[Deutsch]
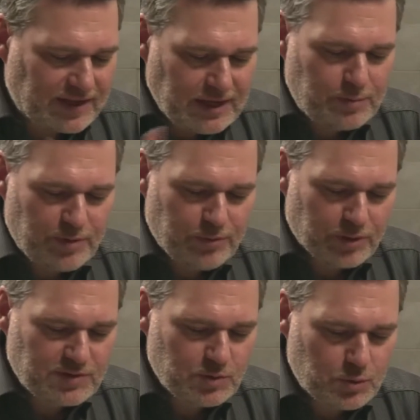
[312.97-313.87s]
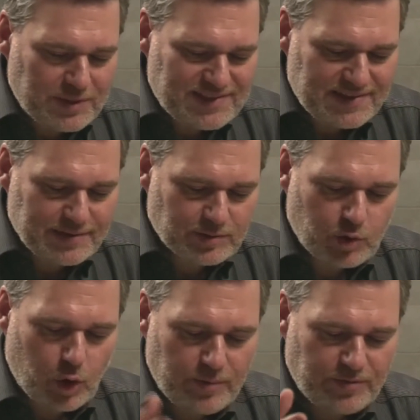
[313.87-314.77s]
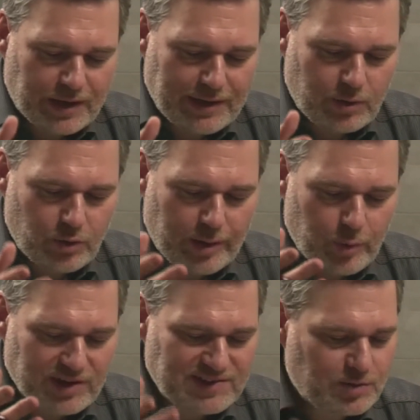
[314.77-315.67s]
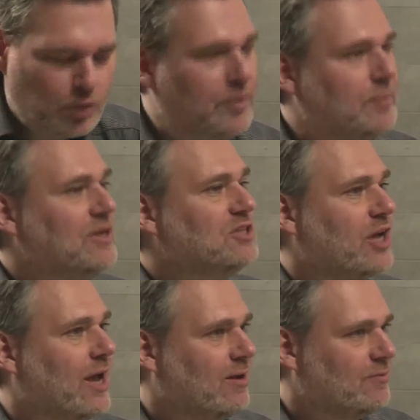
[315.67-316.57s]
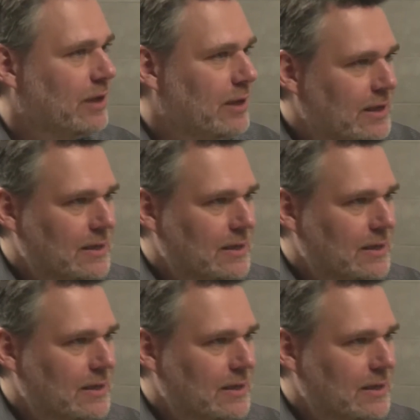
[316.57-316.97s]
trinkt bevorzugt Whisky und träumt von einer Kollaboration mit PJ Harvey.